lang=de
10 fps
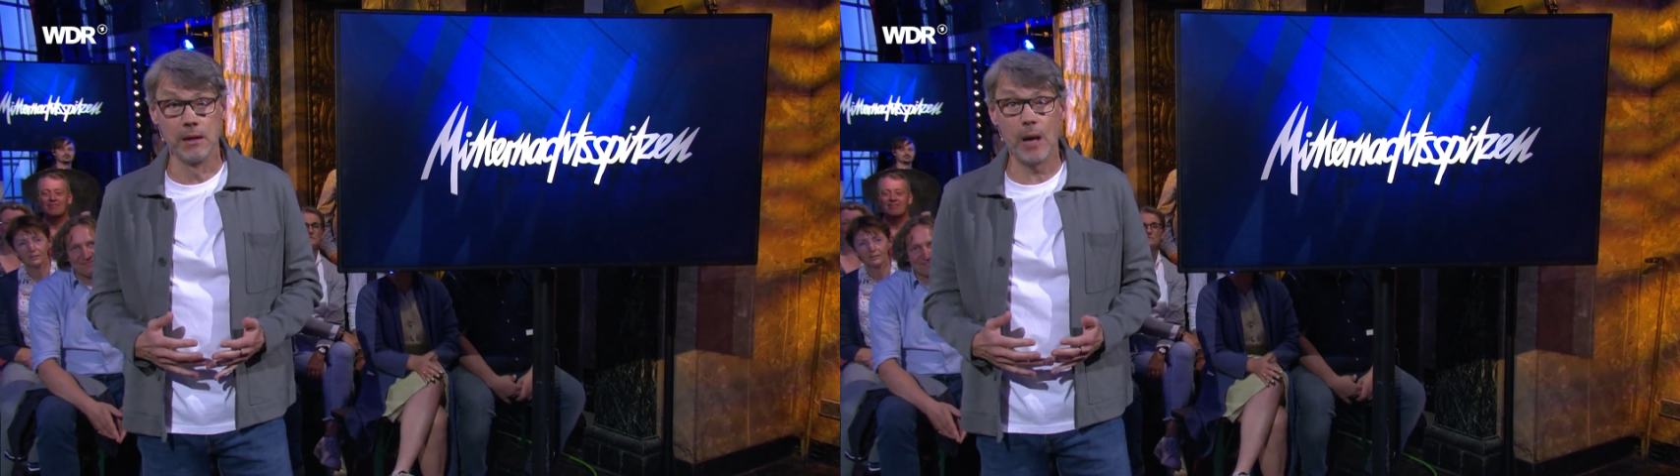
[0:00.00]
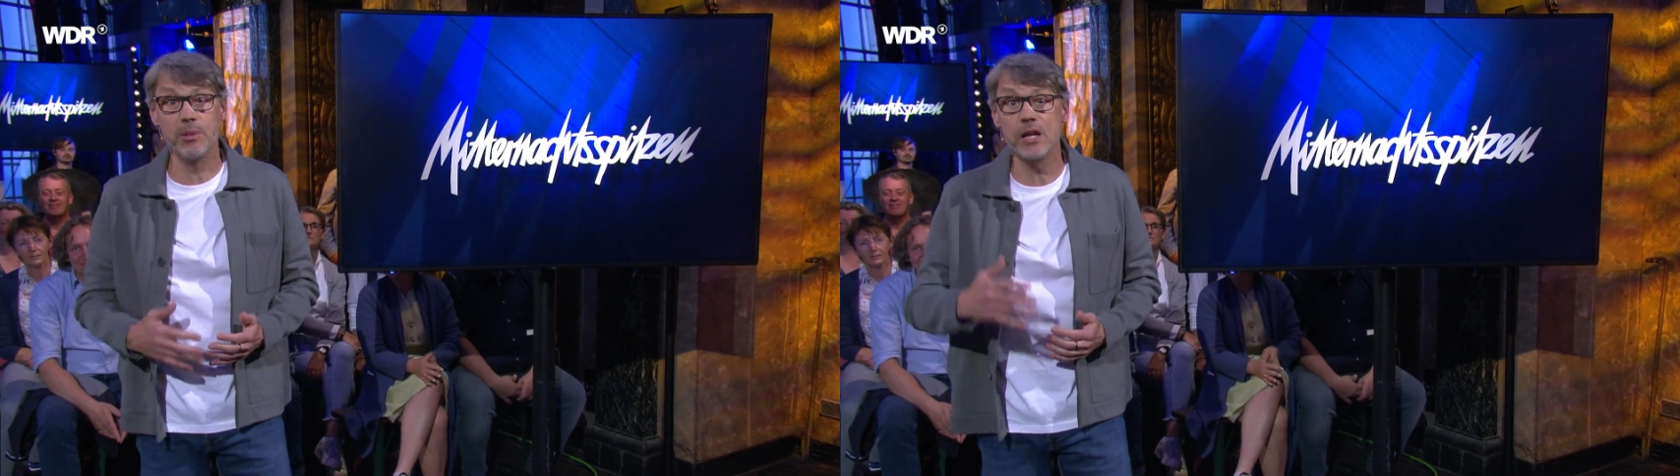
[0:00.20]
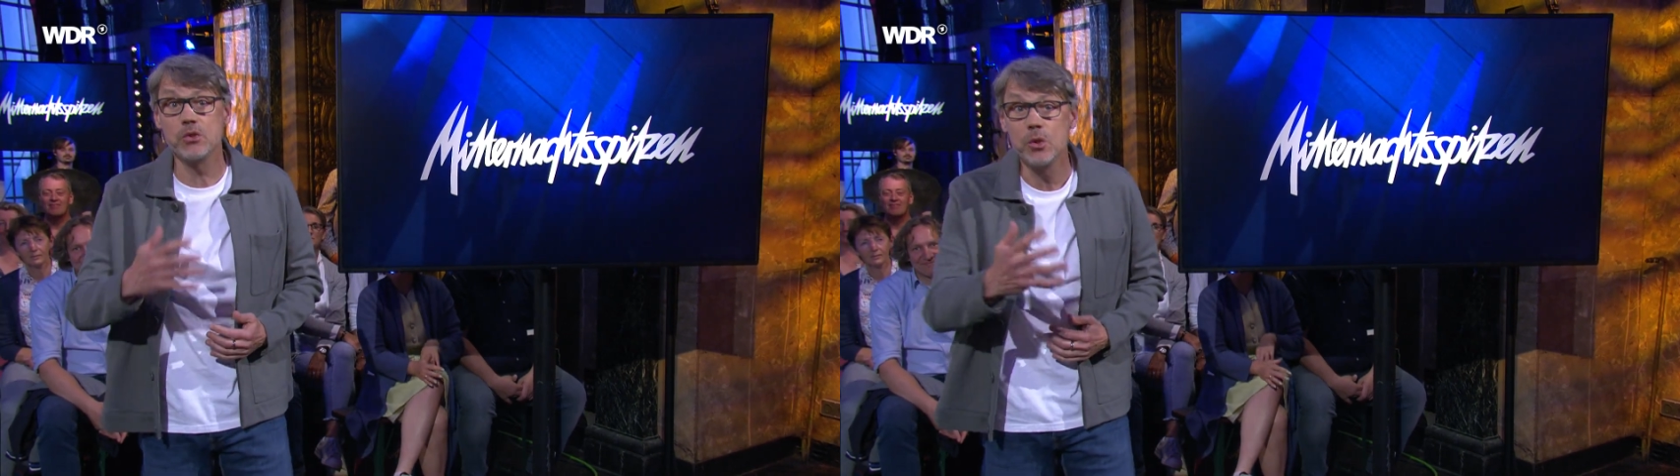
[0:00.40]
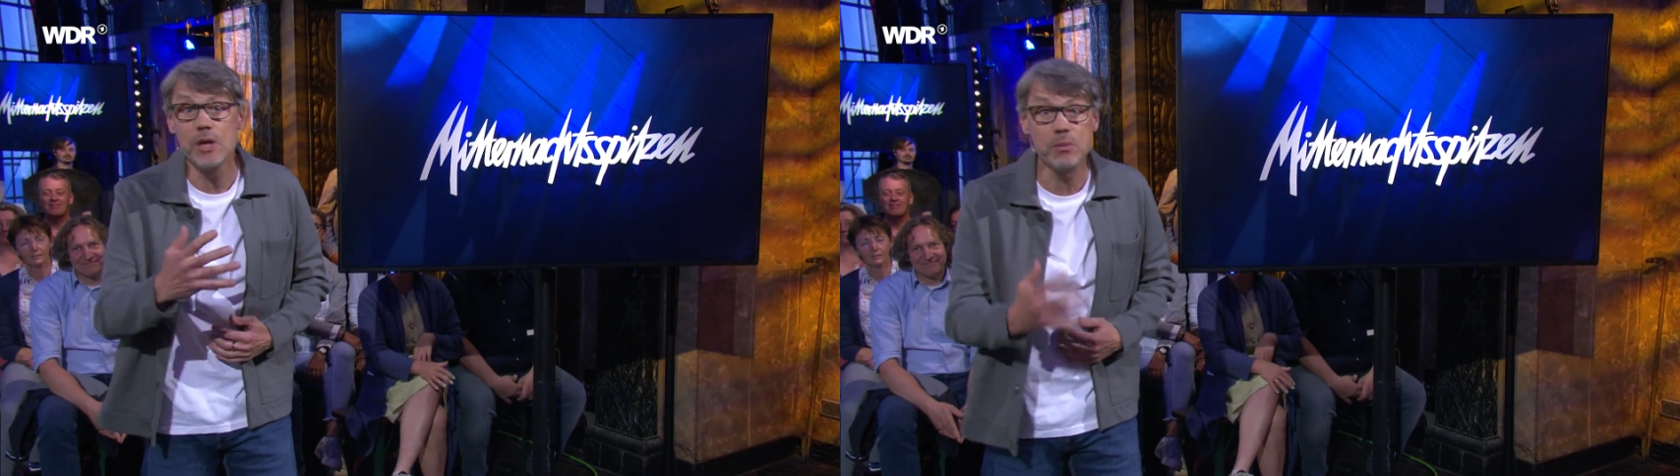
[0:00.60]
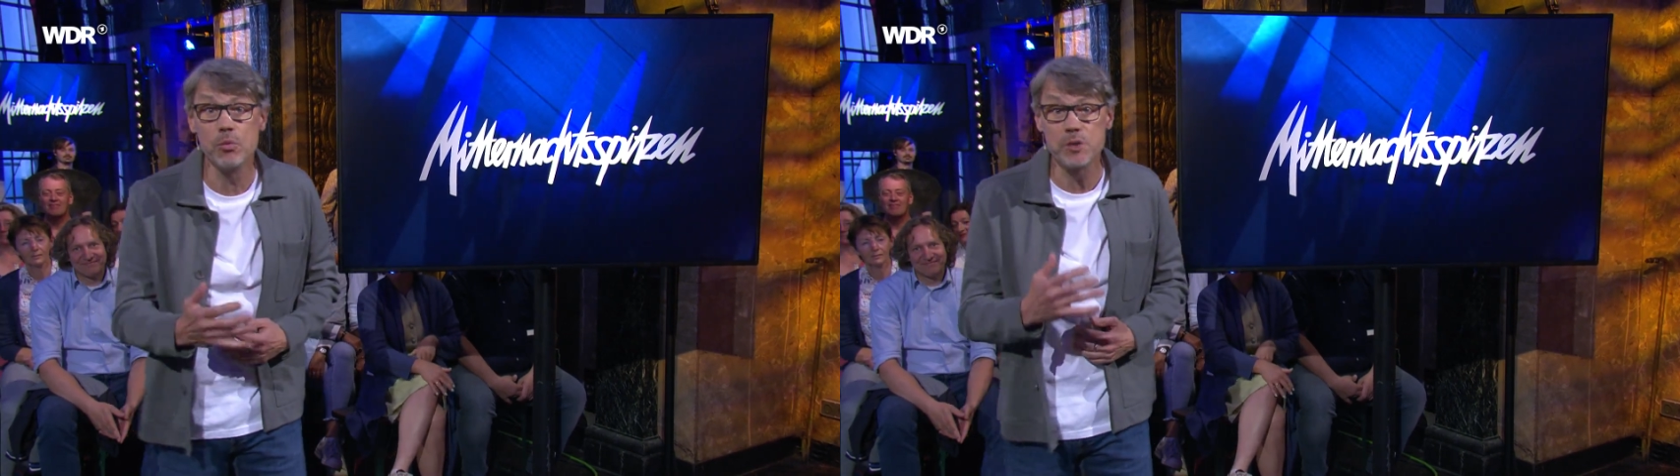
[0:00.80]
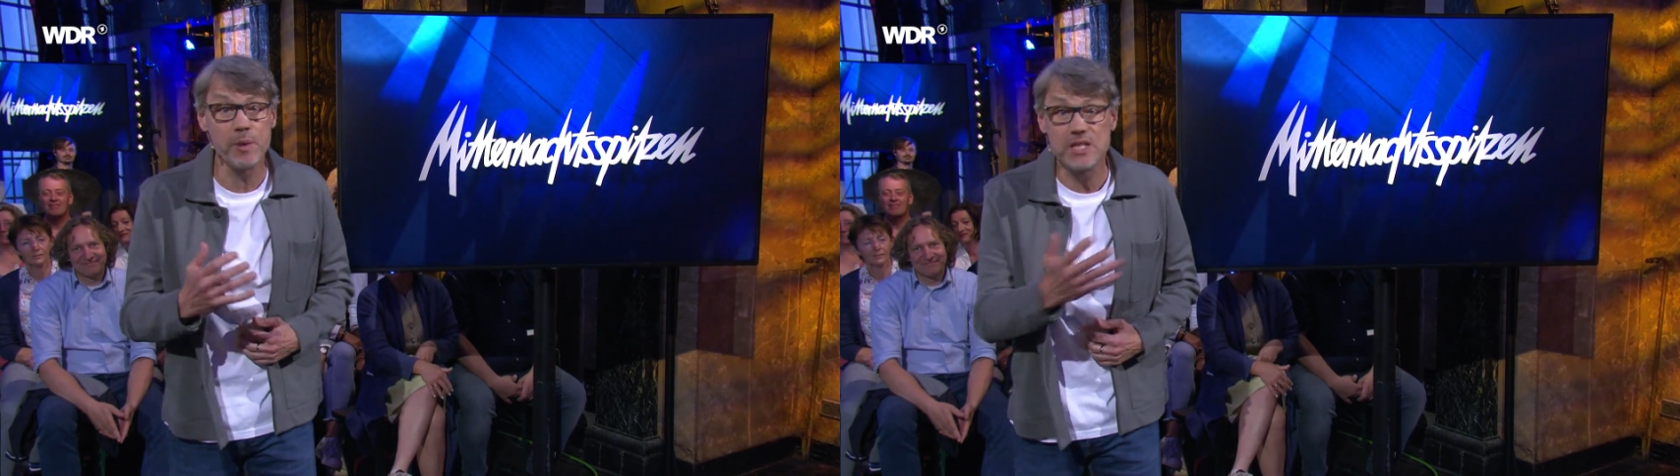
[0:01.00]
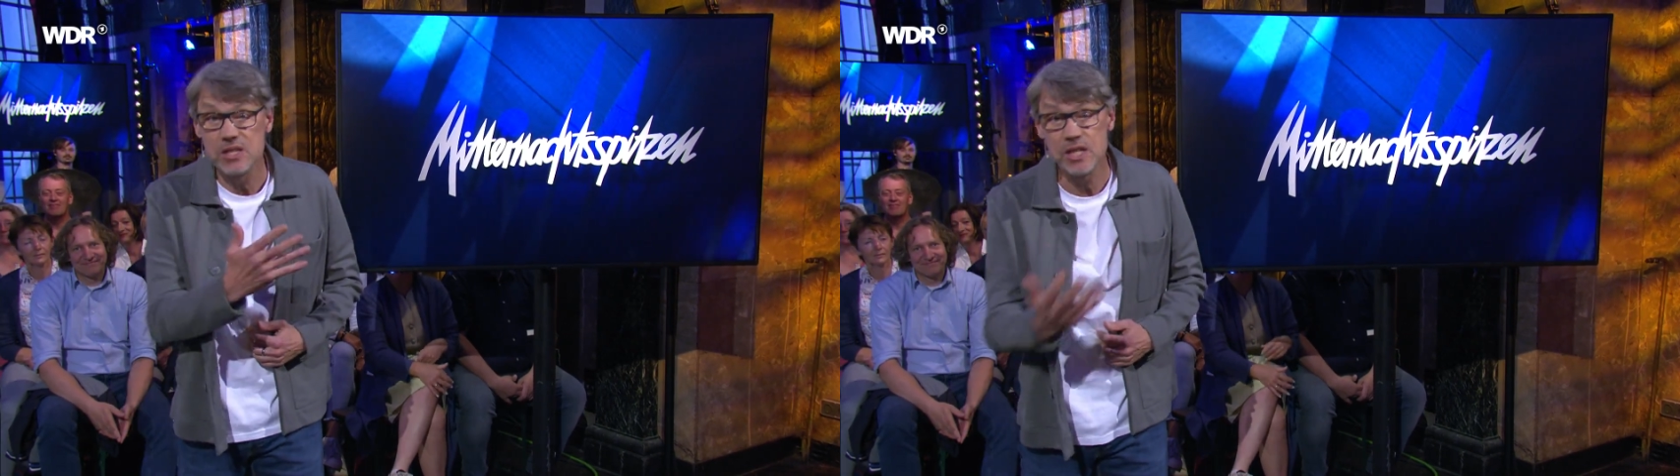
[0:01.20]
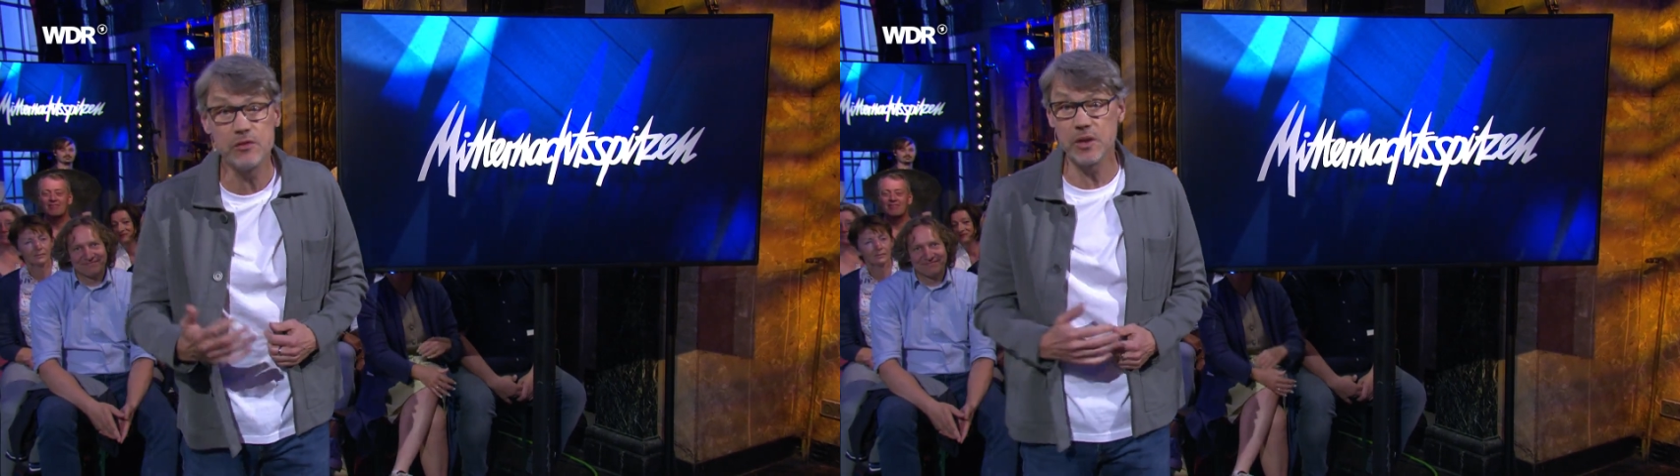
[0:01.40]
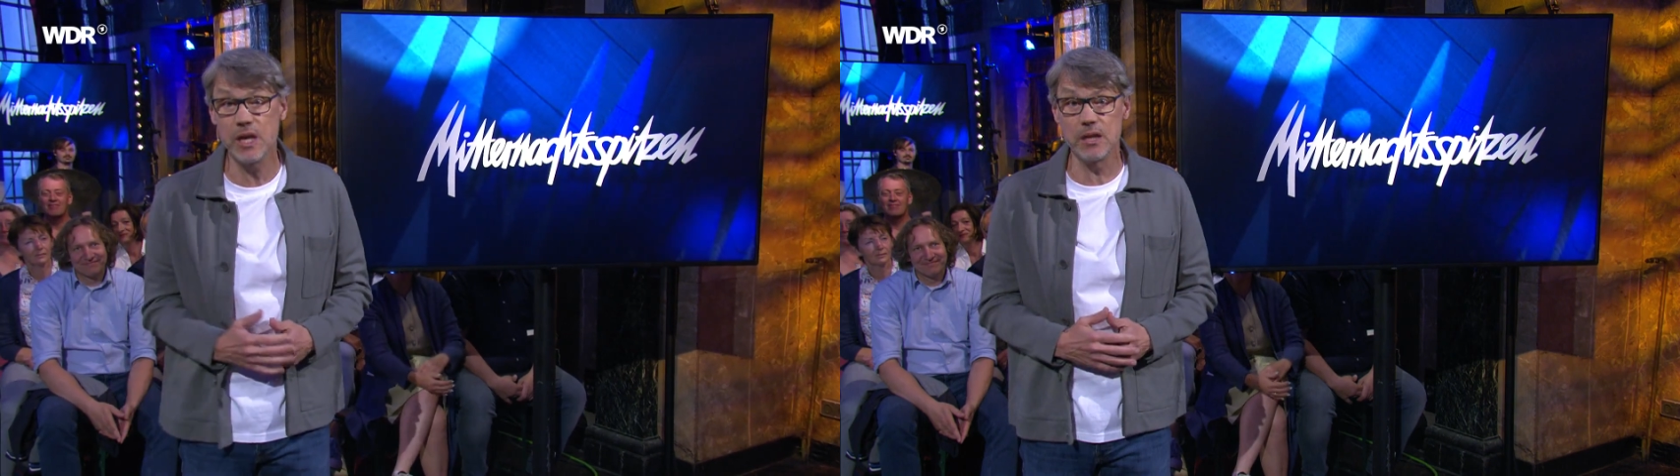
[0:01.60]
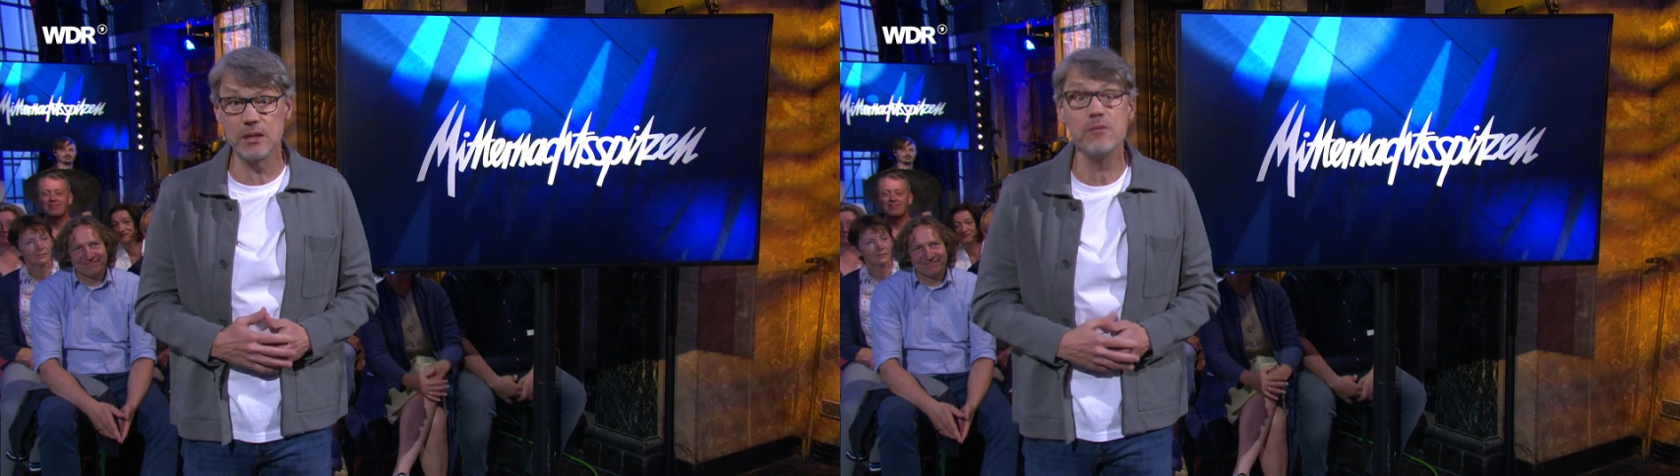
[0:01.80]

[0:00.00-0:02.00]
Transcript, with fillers: Aber natürlich muss man in die Tiefe gehen,